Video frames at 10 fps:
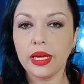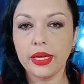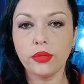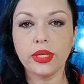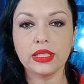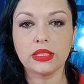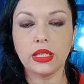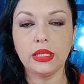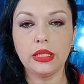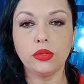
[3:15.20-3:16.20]
era o
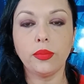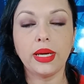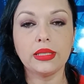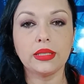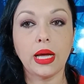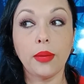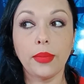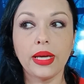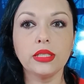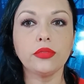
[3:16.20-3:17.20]
Castelinho, mas a
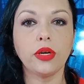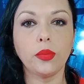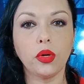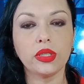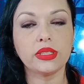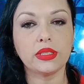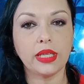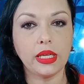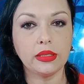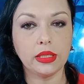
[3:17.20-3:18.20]
mais famosa
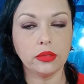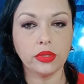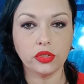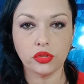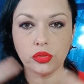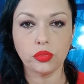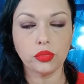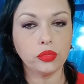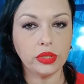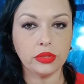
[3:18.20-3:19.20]
até então, antes de
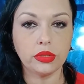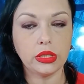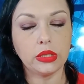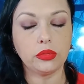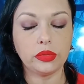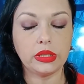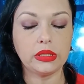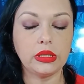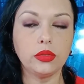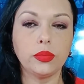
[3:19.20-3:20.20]
tudo isso ter
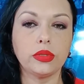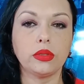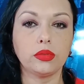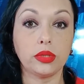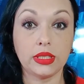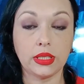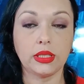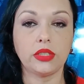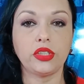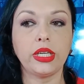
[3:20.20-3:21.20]
acontecido, pessoal, toda essa
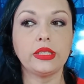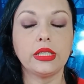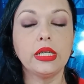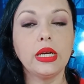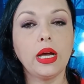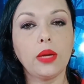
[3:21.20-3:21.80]
tragédia,